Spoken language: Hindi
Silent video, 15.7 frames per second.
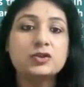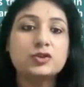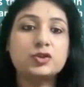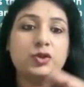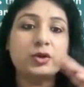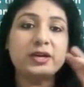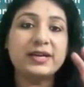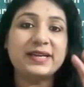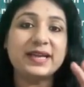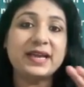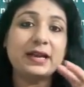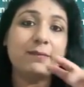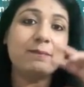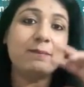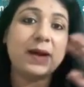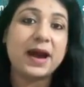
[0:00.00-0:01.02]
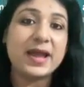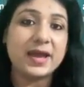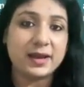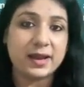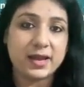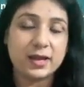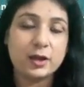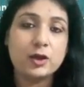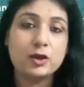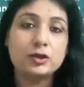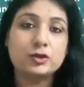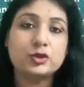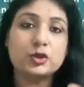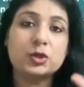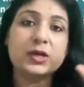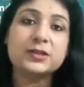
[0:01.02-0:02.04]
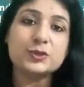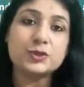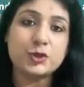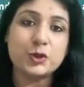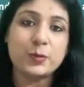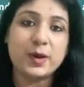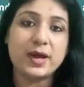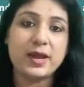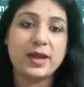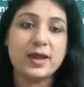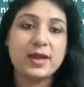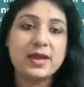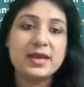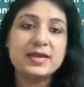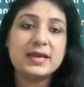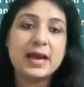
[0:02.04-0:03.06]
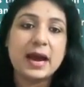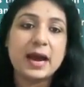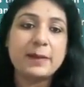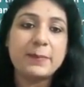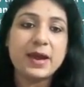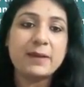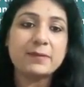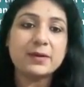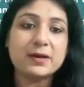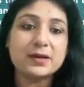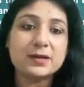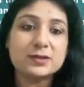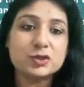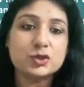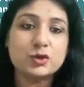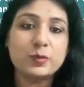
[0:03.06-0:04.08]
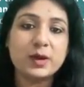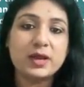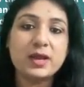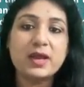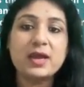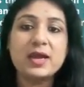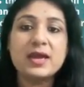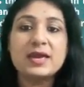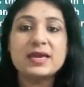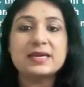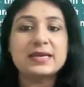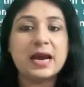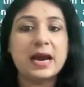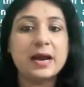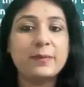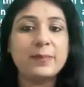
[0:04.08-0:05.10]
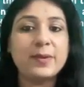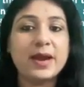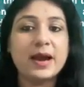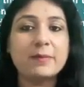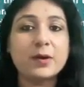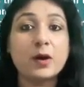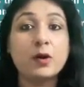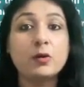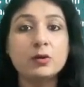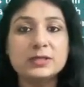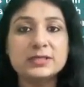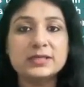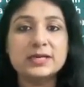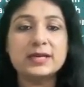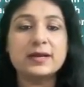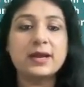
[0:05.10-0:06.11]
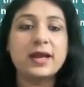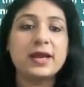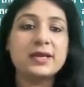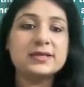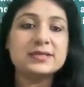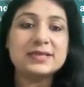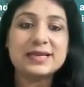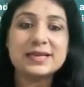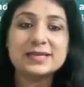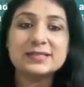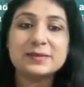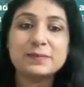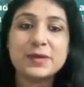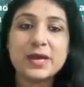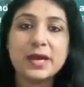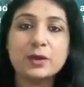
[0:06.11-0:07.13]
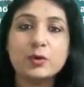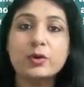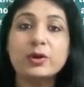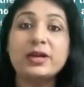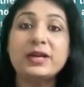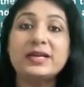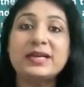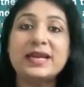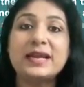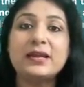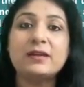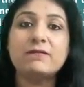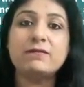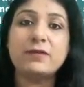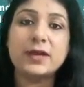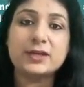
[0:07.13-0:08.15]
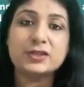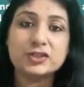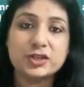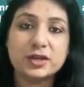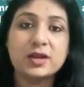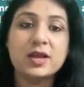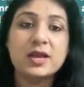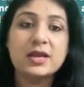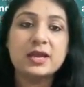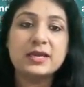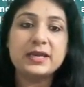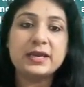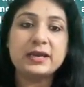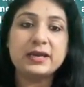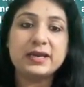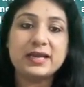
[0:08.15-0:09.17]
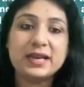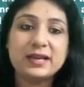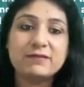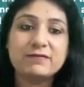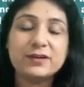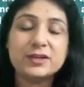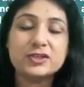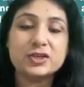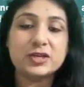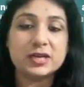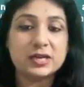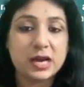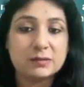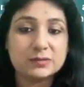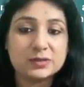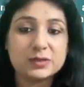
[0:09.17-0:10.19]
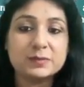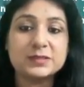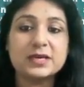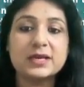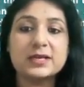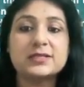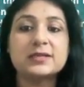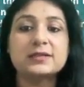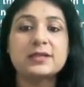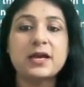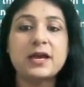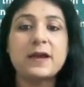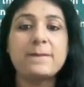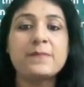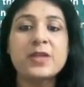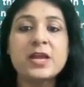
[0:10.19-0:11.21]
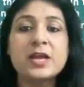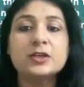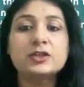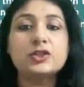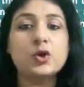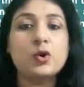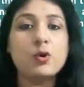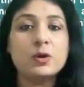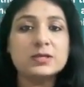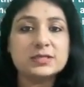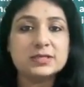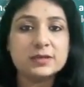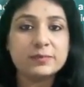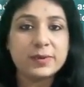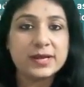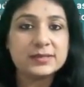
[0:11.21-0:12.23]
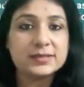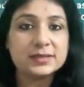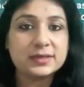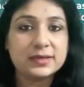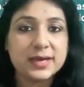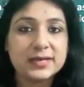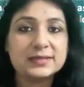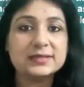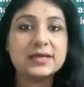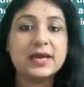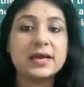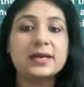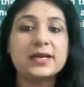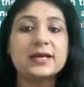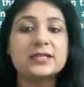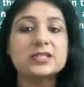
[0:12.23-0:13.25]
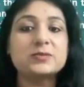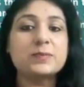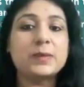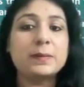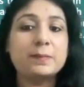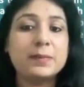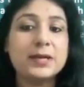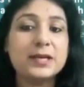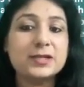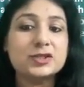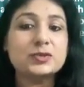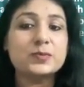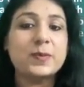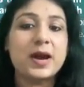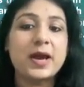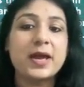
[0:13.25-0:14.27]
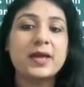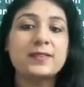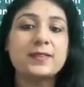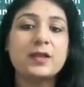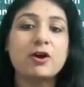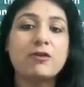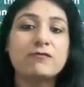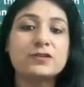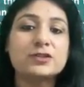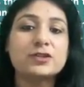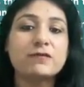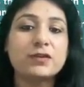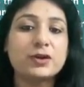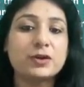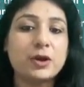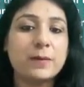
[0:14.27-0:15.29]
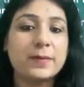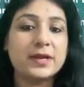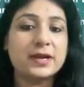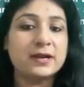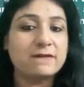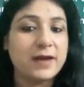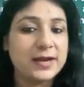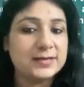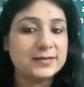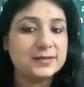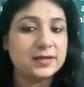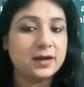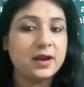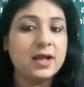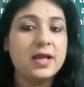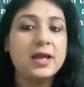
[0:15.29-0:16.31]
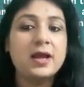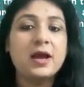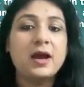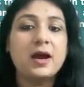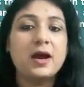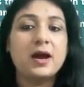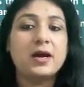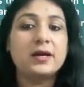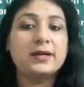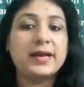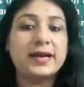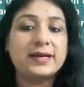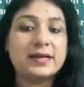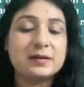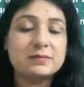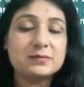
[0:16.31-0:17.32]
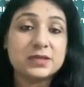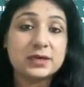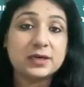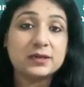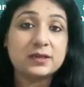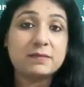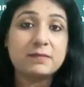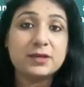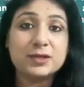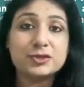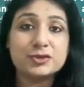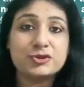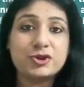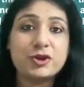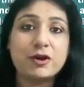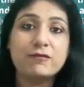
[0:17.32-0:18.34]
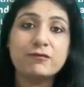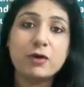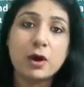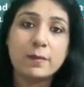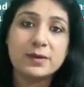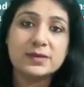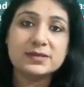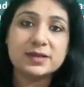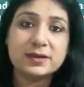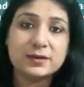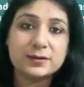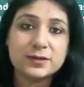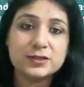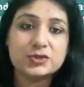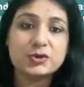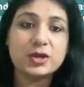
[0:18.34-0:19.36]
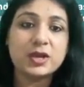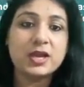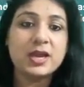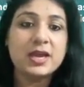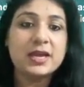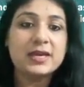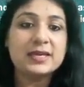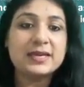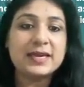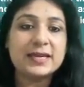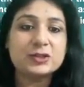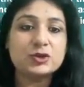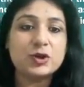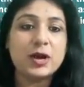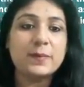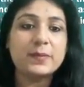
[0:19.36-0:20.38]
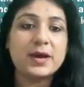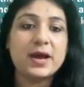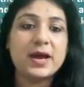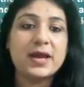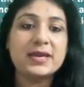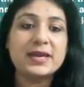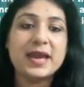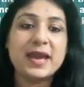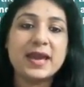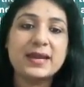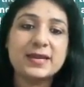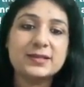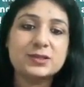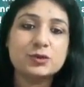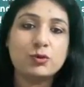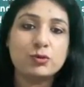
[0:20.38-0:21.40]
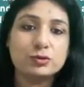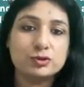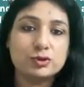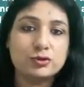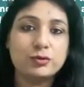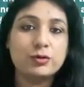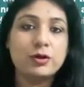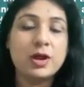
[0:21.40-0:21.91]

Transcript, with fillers: जो रिटेल बायर है जो कंज्यूमर है यहाँ पे आपका कंज्यूमर है यहाँ पे आपका होलसेलर है इसीलिए सीपीआई को रिटेल इन्फ्लेशन ये रिटेल इन्फ्लेशन के नाम से भी जाना जाता है जो होलसेल प्राइस इंडेक्स है डेट इज़ पब्लिश्ड बाय द ऑफिस ऑफ इकोनॉमिक एडवाइज़र डेट कम्स अंडर द मिनिस्ट्री ऑफ कॉमर्स एंड इंडस्ट्री ये जो आपका है ये एन जो